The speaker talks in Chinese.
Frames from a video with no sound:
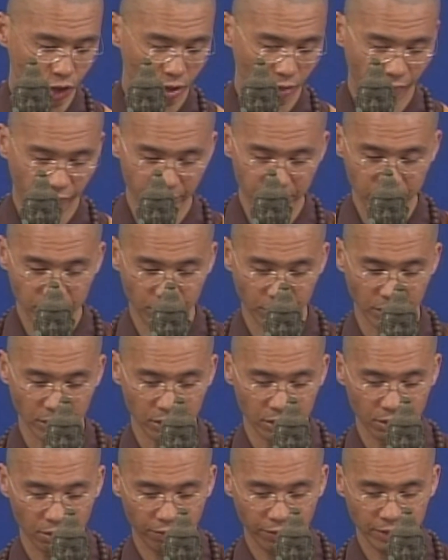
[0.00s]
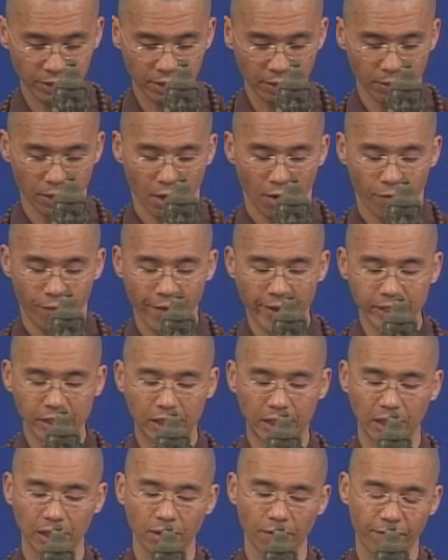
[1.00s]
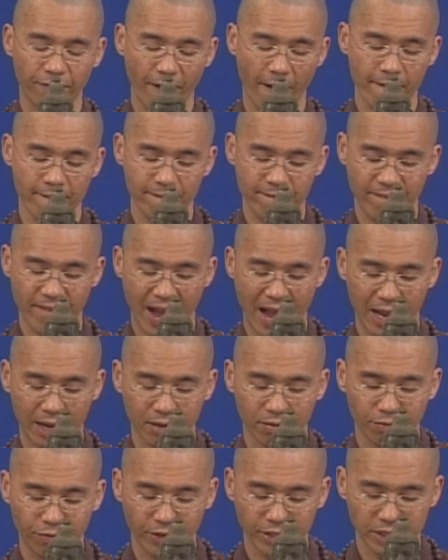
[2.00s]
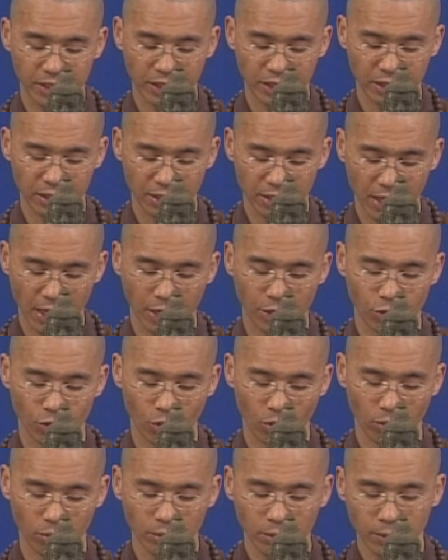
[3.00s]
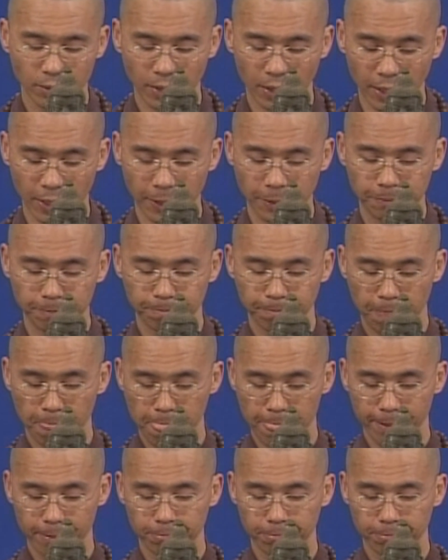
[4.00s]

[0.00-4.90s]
史的分歧呢，分成分歧的方法跟分歧的内容啊。